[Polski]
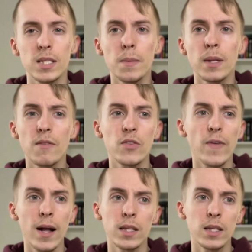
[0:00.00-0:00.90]
sami nawet
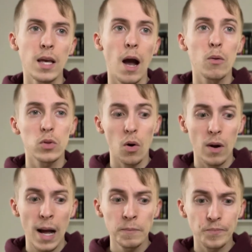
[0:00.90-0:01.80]
fani
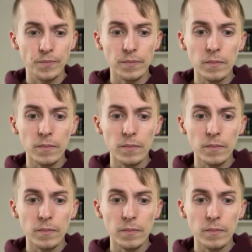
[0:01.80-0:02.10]
autora,